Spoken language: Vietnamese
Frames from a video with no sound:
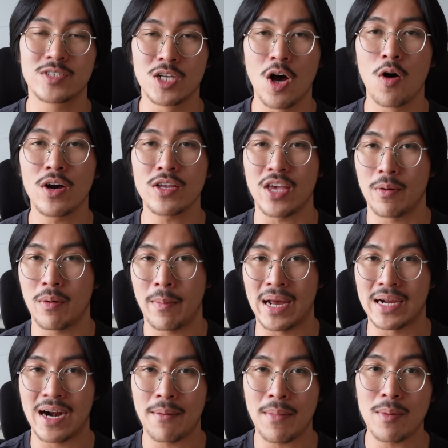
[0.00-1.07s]
So cái chuyện mà
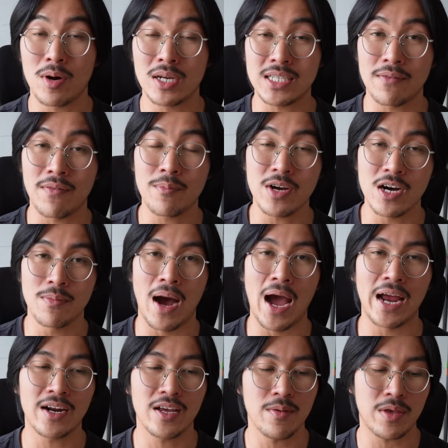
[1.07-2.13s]
bạn ra mắt một cái sản phẩm cơ
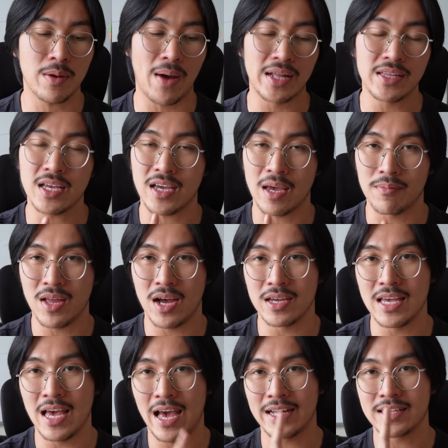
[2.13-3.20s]
bản, nó giúp cho bạn tiết kiệm thời
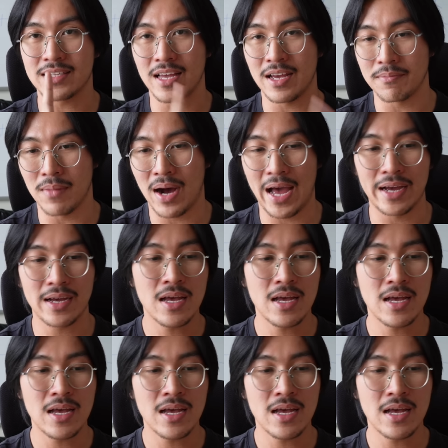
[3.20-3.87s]
gian, tiền bạc,